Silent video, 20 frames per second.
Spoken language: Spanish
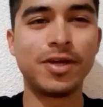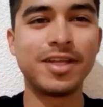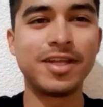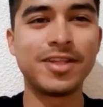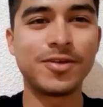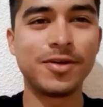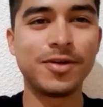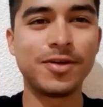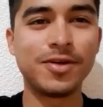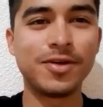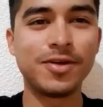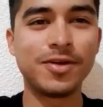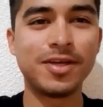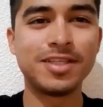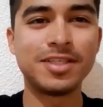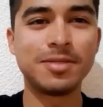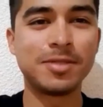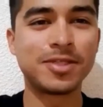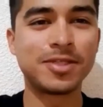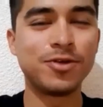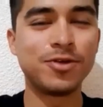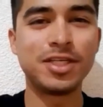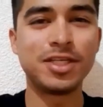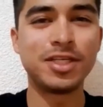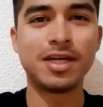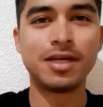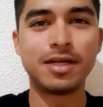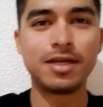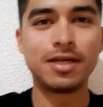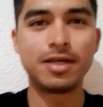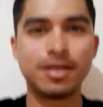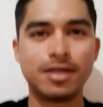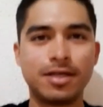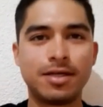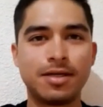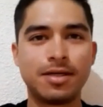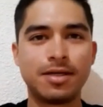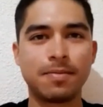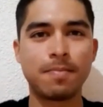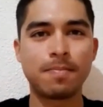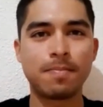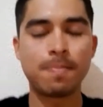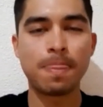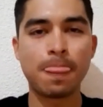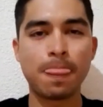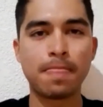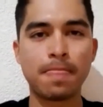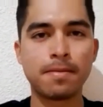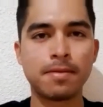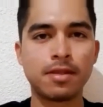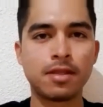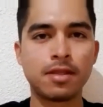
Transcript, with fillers: todo bien, ¿se me escucha? Sí, sí, te escucho muy